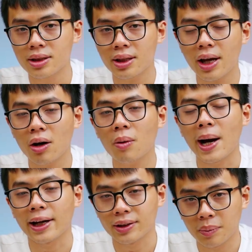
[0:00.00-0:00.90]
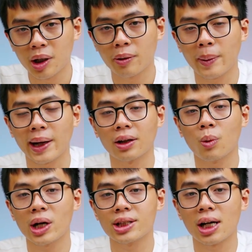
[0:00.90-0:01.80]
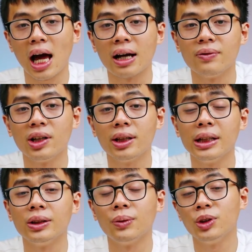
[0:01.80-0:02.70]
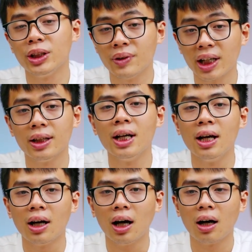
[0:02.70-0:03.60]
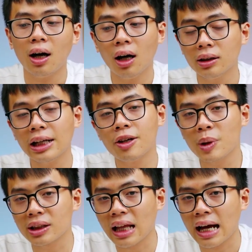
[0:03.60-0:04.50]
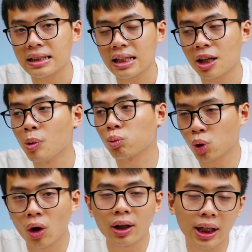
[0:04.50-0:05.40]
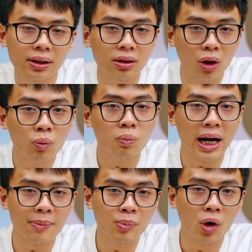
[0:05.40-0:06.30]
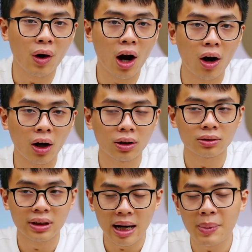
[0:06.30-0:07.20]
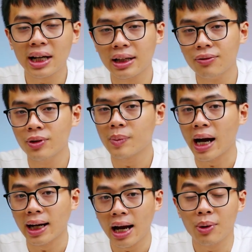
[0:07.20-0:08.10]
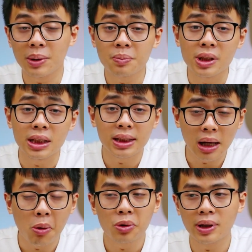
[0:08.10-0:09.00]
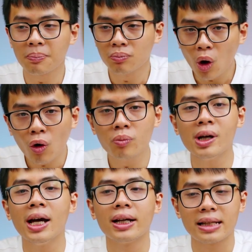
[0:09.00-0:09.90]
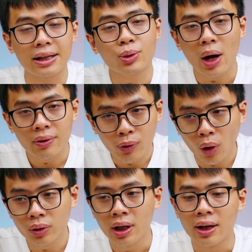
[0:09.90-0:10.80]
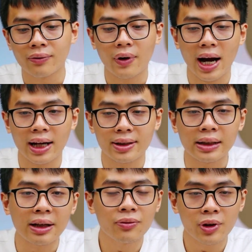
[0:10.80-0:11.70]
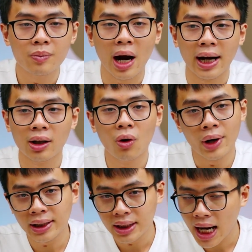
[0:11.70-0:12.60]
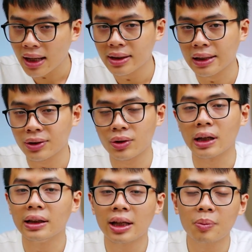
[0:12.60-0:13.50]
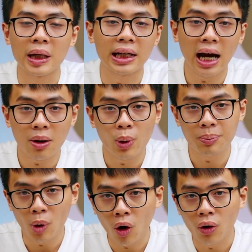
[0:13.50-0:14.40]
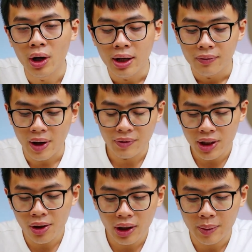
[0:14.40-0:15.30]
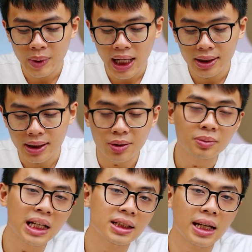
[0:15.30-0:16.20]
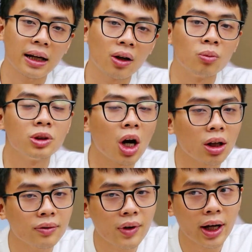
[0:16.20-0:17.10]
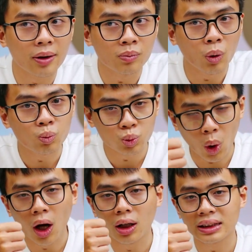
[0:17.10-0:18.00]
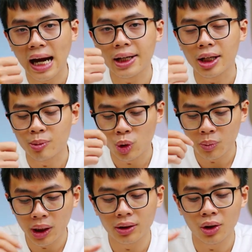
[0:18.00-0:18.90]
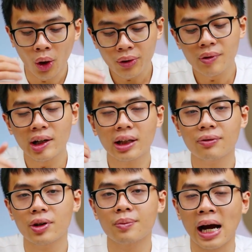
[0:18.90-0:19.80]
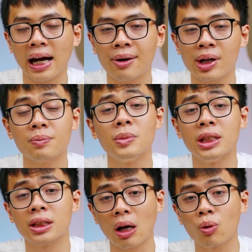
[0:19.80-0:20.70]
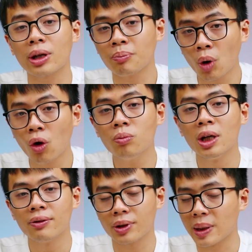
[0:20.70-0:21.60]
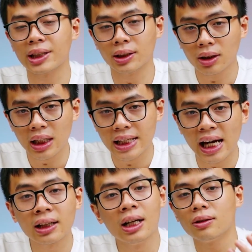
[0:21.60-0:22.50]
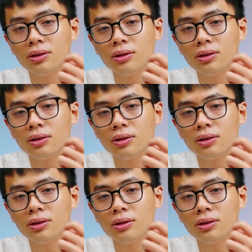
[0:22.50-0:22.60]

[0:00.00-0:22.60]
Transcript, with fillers: Xin chào các bạn, chào mừng các bạn đã quay trở lại với Điện Thoại Vui ti vi. ờ, Ở thời điểm hiện tại sẽ là một tuần kể từ lúc mà Apple họ ra mắt cái phiên bản i O S mười sáu chấm bốn dành cho iPhone và những cái phiên bản ô ét khác dành cho những cái thiết bị khác của Apple. Và video ngày hôm nay thì chúng ta sẽ cùng nói về một tuần trải nghiệm của mình đối với cái phiên bản i O S mười sáu chấm bốn, phiên bản chính thức này nhé.